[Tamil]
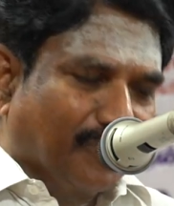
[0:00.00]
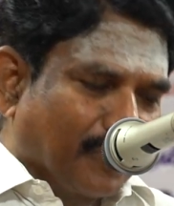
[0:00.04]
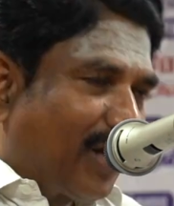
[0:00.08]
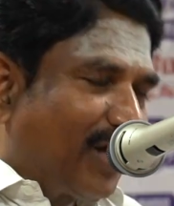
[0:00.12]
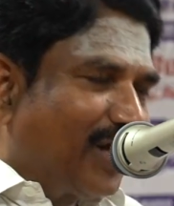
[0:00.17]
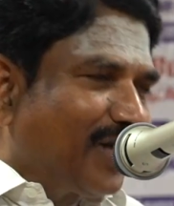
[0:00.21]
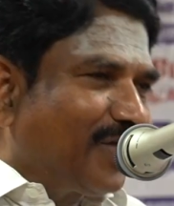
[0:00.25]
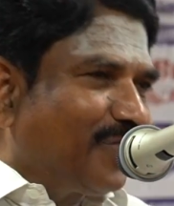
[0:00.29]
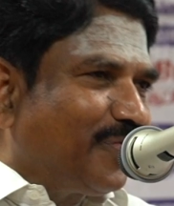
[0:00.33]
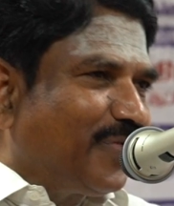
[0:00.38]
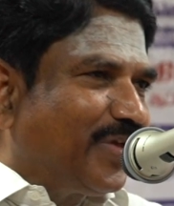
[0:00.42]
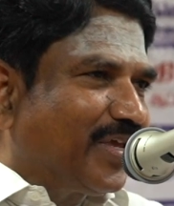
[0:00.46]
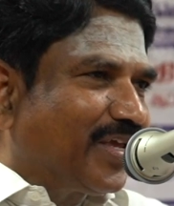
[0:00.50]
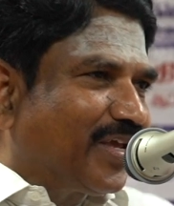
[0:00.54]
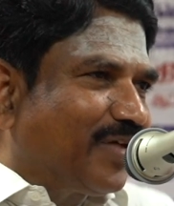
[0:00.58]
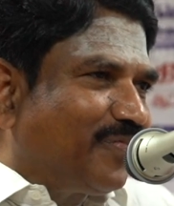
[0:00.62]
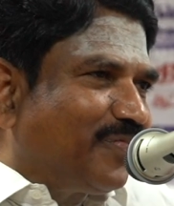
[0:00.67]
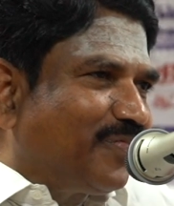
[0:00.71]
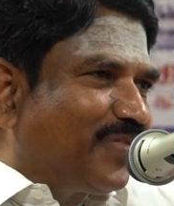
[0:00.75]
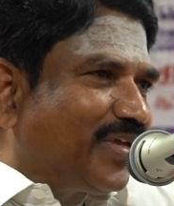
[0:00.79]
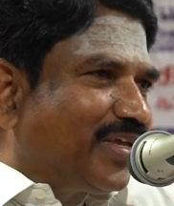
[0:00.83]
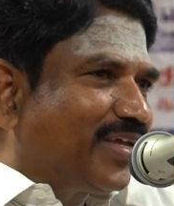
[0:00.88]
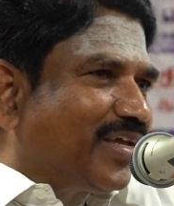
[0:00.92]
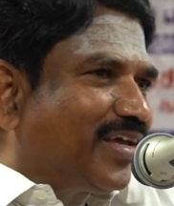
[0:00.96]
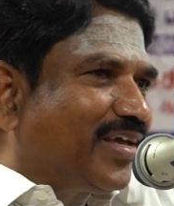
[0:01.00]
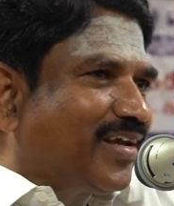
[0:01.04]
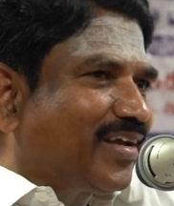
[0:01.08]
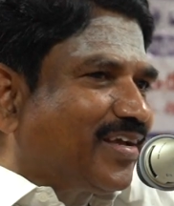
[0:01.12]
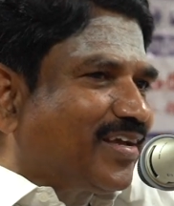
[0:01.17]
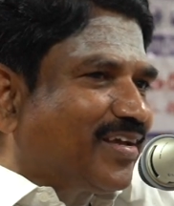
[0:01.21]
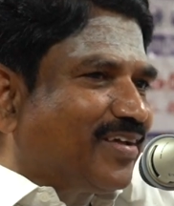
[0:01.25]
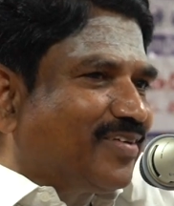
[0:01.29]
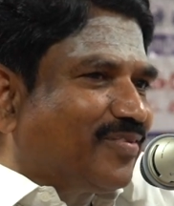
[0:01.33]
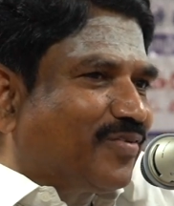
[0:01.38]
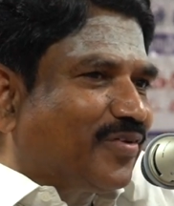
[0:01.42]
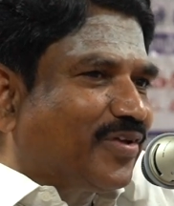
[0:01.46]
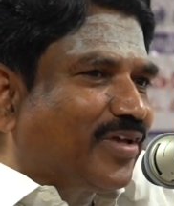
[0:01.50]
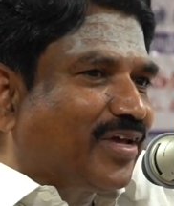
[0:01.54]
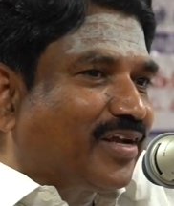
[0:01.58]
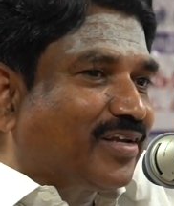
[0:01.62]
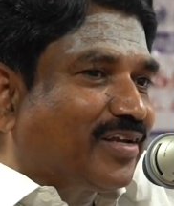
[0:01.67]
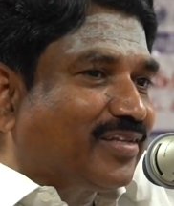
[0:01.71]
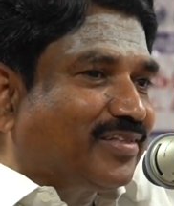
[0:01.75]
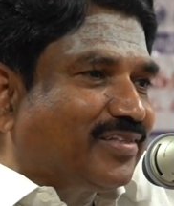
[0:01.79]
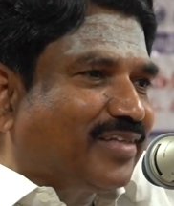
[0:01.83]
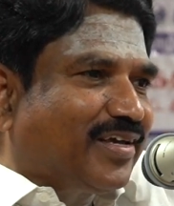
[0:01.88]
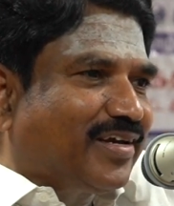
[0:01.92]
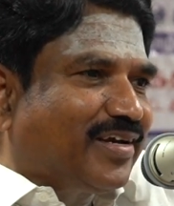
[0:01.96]
ஆன்மீகம் இங்கே இருக்குது
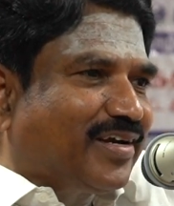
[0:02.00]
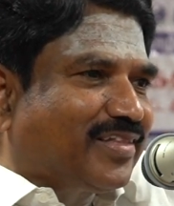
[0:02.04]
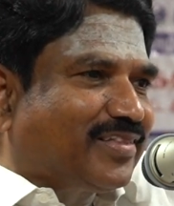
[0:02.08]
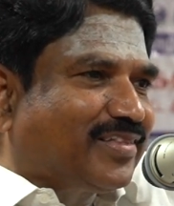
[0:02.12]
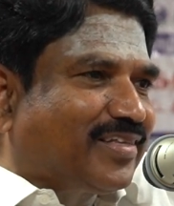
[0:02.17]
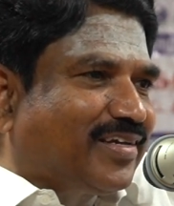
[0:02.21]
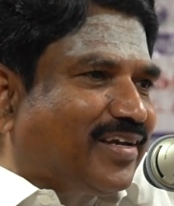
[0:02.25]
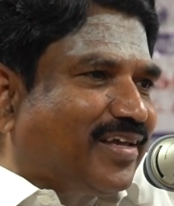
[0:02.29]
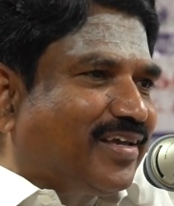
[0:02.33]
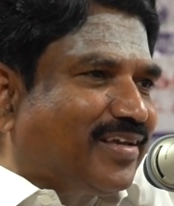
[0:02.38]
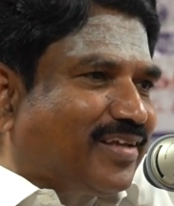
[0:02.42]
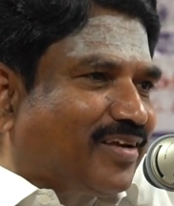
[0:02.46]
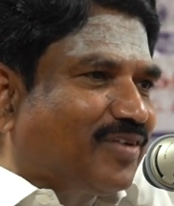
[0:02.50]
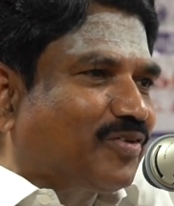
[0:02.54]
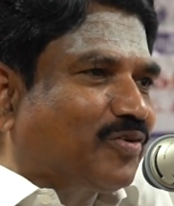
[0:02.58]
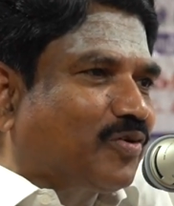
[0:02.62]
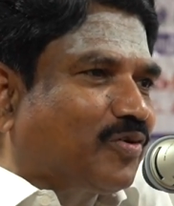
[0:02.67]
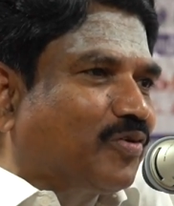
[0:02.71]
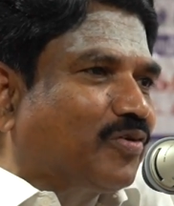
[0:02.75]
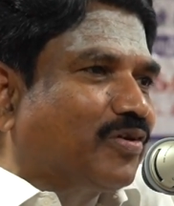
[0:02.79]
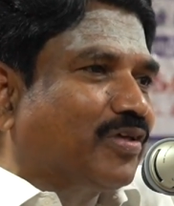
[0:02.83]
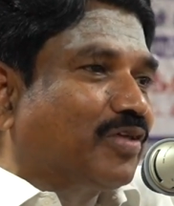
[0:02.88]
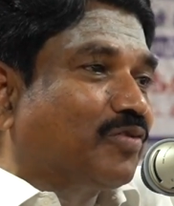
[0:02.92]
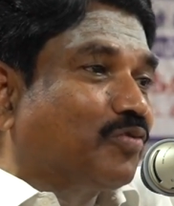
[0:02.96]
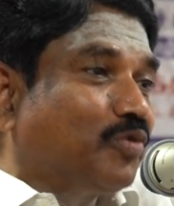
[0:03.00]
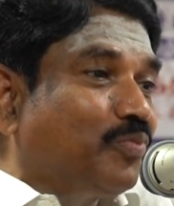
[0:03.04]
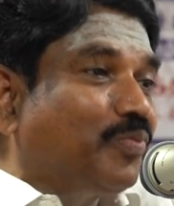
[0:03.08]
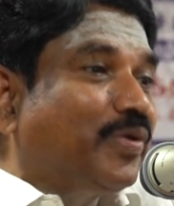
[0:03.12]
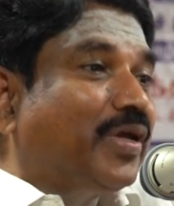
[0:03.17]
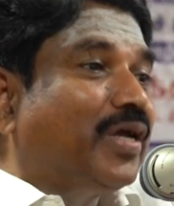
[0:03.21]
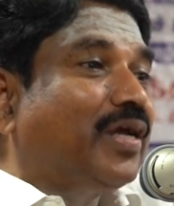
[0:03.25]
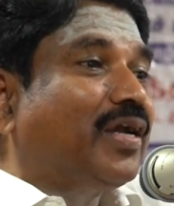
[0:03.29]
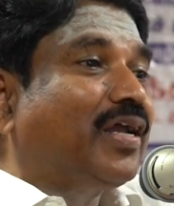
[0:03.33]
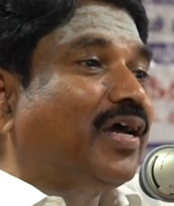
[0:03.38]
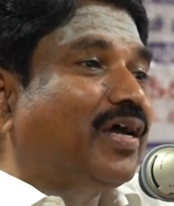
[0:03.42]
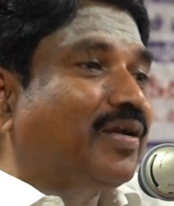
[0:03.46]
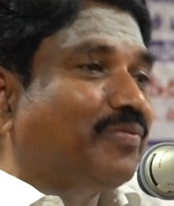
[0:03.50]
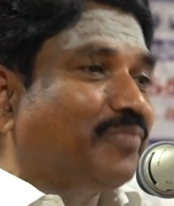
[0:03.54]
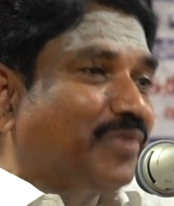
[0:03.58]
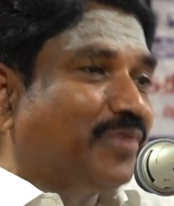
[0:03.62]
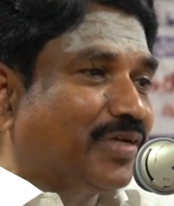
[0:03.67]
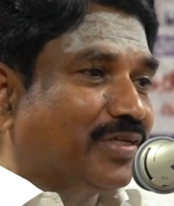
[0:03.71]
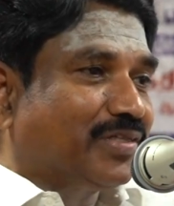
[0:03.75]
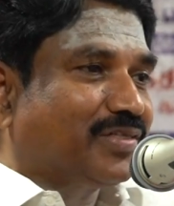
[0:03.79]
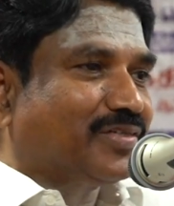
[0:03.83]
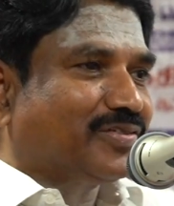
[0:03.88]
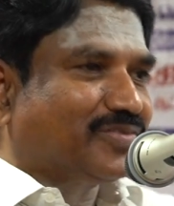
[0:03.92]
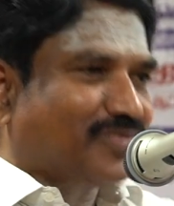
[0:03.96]
உயர்ந்த இடத்துல இருக்கக்கூடிய உண்மையான
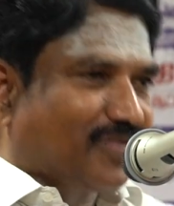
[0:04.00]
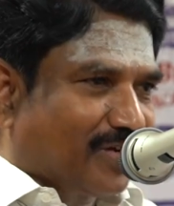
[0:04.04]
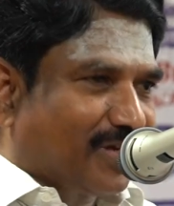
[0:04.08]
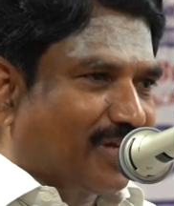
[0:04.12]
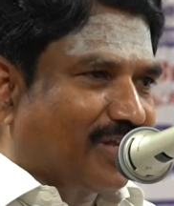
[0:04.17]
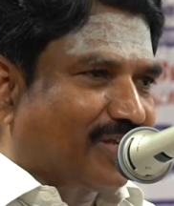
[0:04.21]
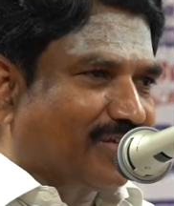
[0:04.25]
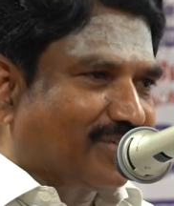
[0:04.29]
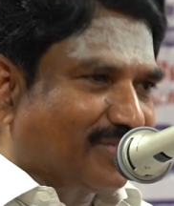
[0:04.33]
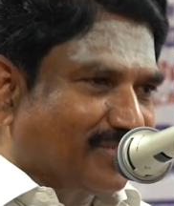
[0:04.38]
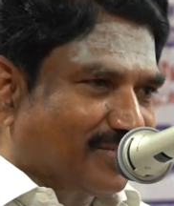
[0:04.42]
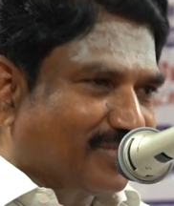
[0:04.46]
ஆன்மீகத்தை சொல்கிறேன்